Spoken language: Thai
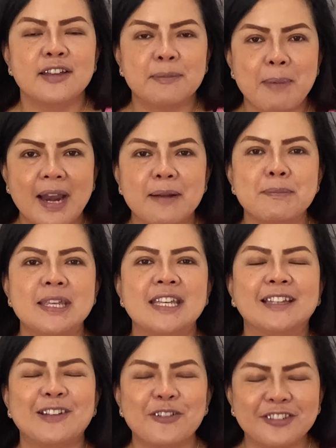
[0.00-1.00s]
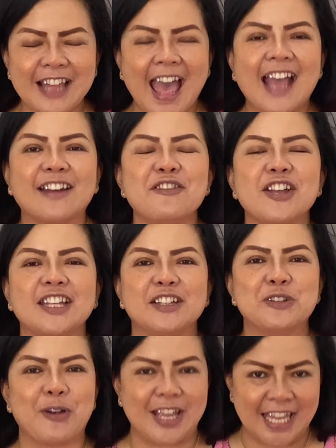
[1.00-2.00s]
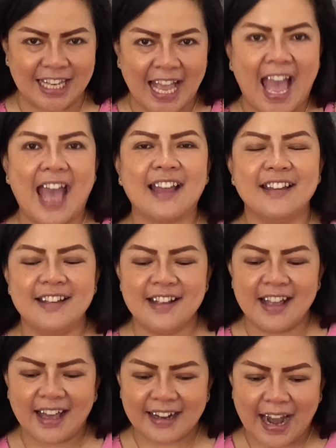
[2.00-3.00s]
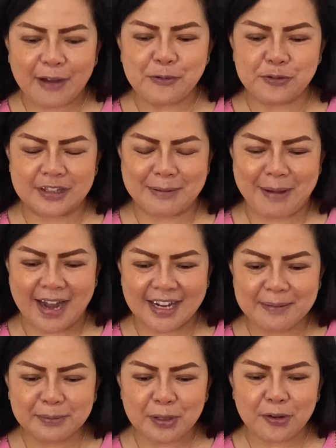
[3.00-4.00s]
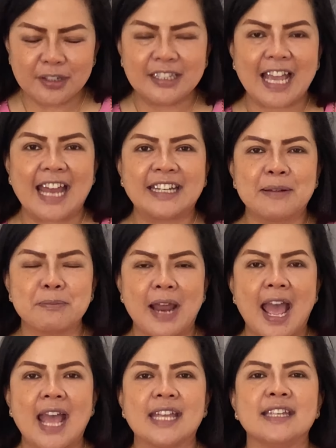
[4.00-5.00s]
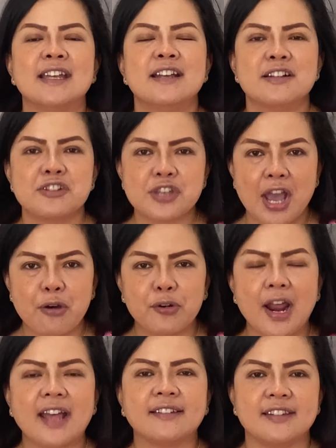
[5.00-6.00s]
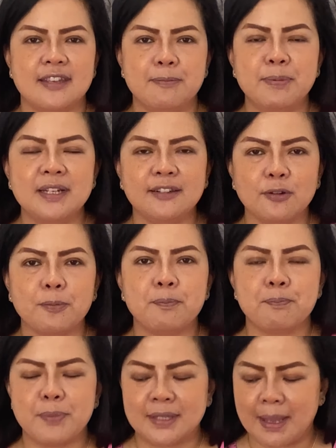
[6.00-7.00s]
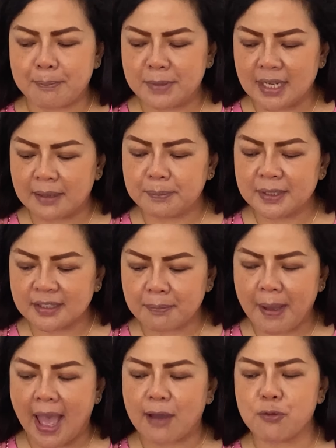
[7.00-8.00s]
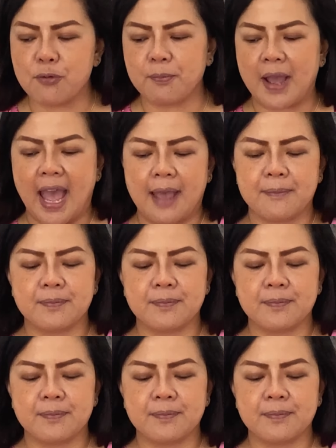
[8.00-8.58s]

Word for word: บารมีต้องสร้างด้วยตัวเองค่ะ เราจะมาเริ่มต้นการทำนาย ชาวราศีพฤษภประจำเดือนพฤษภาคมค่ะ